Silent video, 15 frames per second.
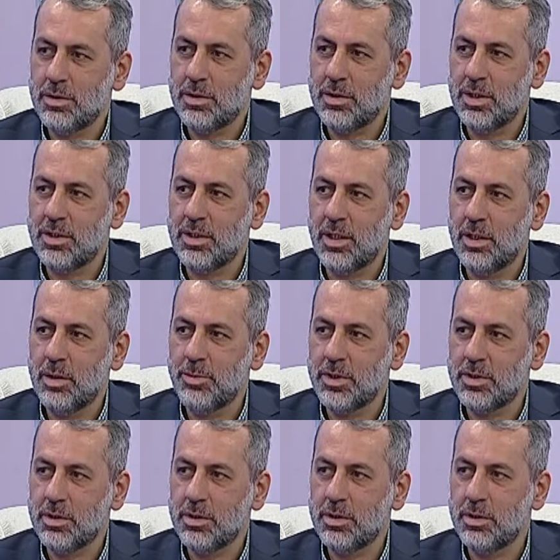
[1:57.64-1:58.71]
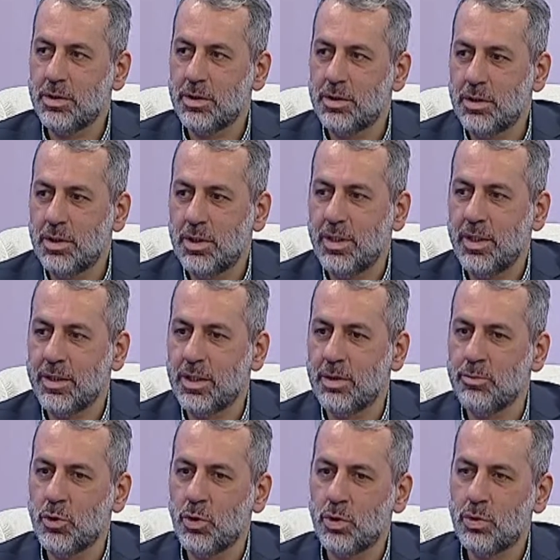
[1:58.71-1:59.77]
yeterli bir e,
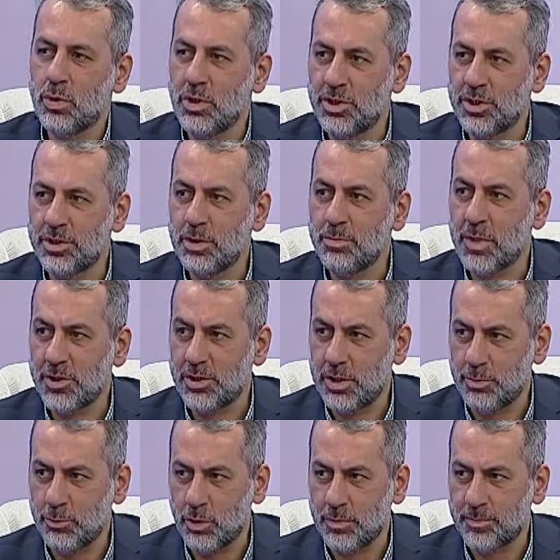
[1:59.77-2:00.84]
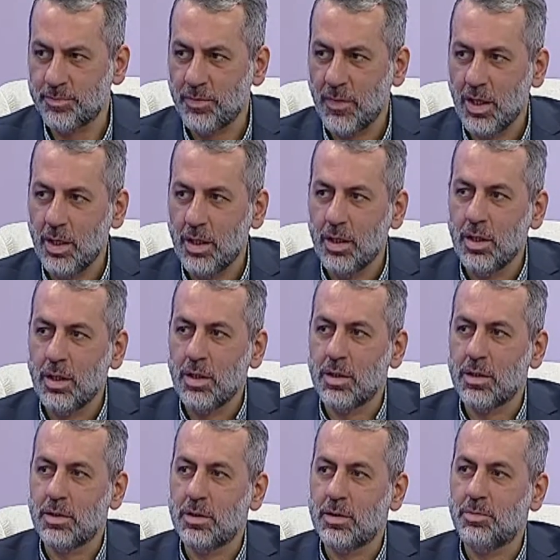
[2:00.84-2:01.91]
hekim-doktor ilişkisi başlamıyor.
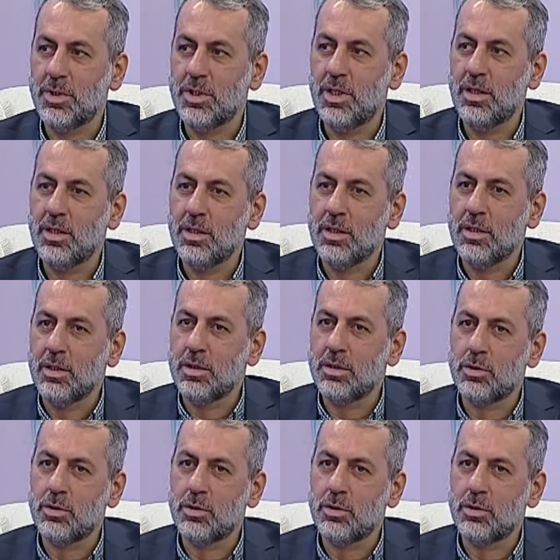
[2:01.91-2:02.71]
E, bir de e,